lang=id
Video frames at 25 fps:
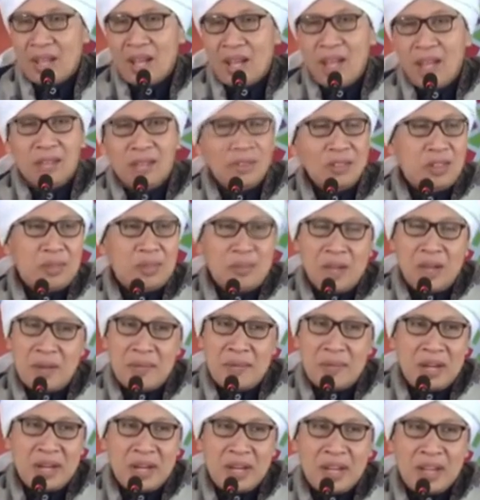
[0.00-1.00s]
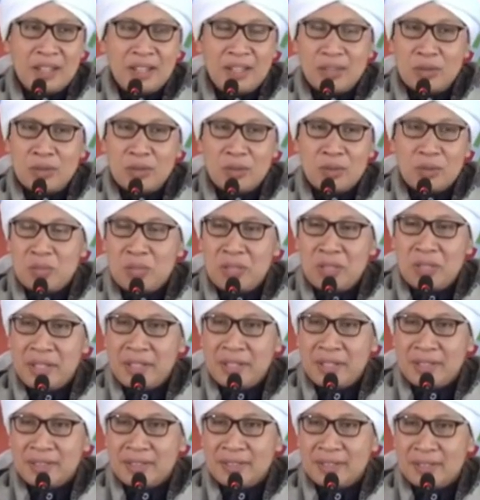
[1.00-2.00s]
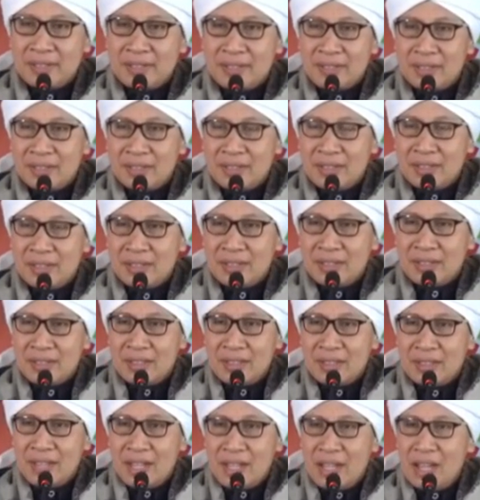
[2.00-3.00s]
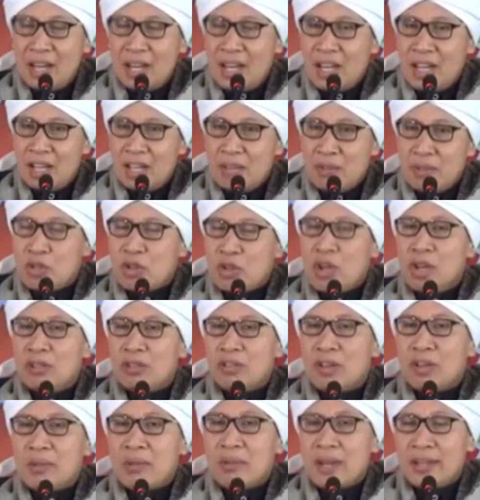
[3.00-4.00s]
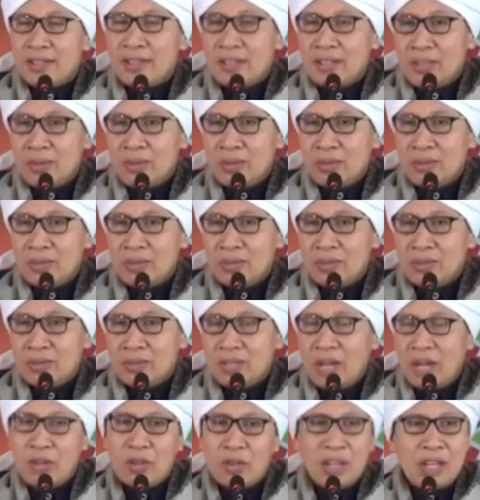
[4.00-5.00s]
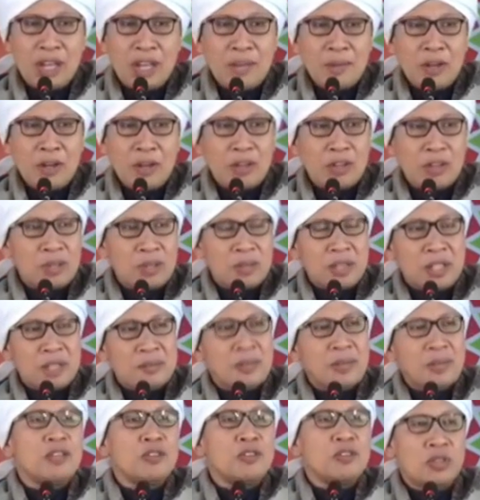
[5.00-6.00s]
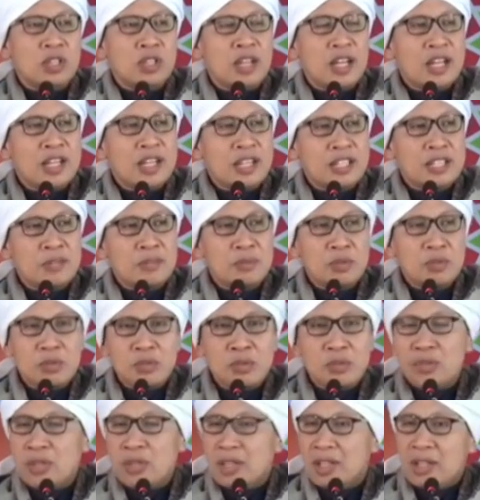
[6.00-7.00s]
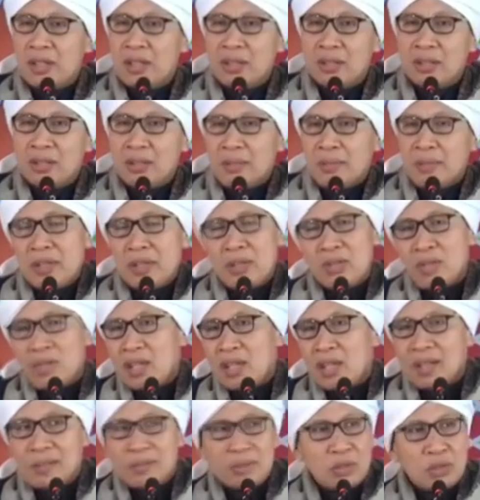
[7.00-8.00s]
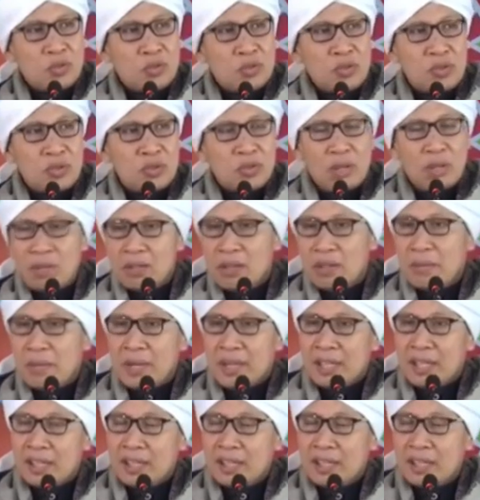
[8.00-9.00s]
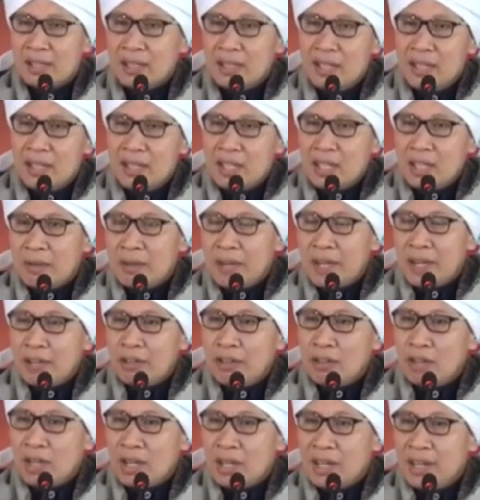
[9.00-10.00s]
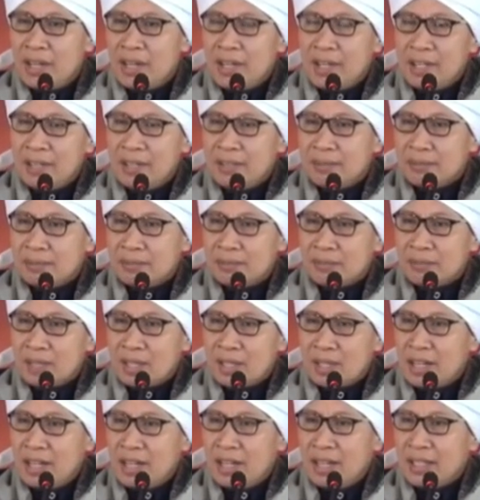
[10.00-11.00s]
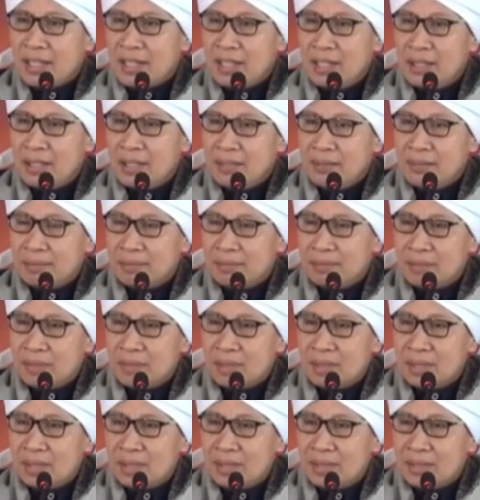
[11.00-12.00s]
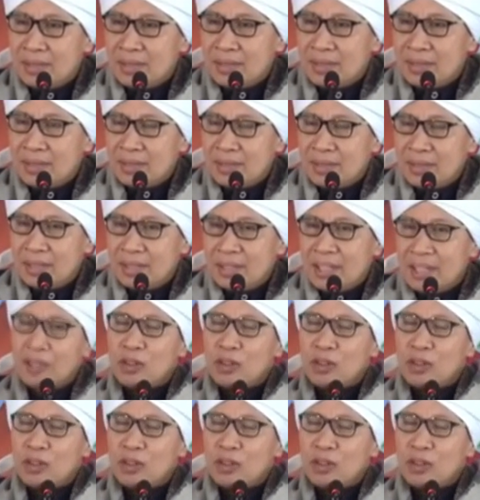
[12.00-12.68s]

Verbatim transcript: Allah Maha mendengar itu semuanya. Al-alim juga Allah maha tahu. Lalu kenapa kok tiba-tiba itu tidak dikasih petunjuk oleh Allah? Begitulah petunjuk itu Allah berikan kepada yang Allah kehendaki. Dan